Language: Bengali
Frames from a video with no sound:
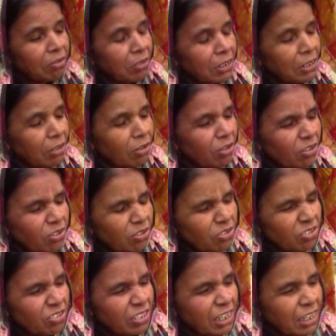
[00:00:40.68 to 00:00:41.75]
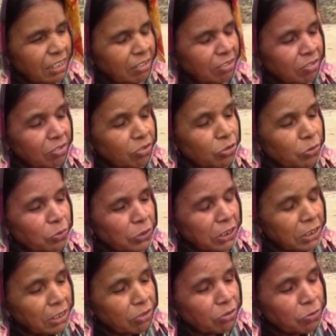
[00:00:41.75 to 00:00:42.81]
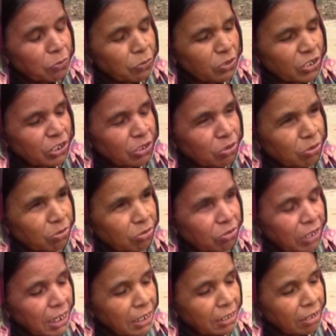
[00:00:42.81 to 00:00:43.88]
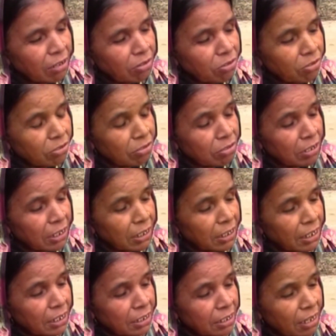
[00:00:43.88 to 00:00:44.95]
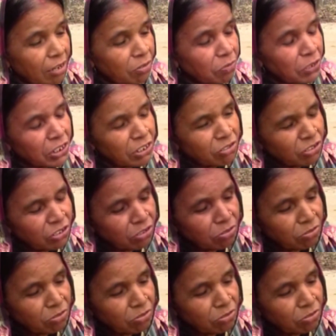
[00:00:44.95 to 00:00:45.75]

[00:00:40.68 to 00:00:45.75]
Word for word: কষ্টে দিন যাপন করছেন দিনমজুর ও নিম্ন আয়ের মানুষ আজকে আরো বেশি কষ্ট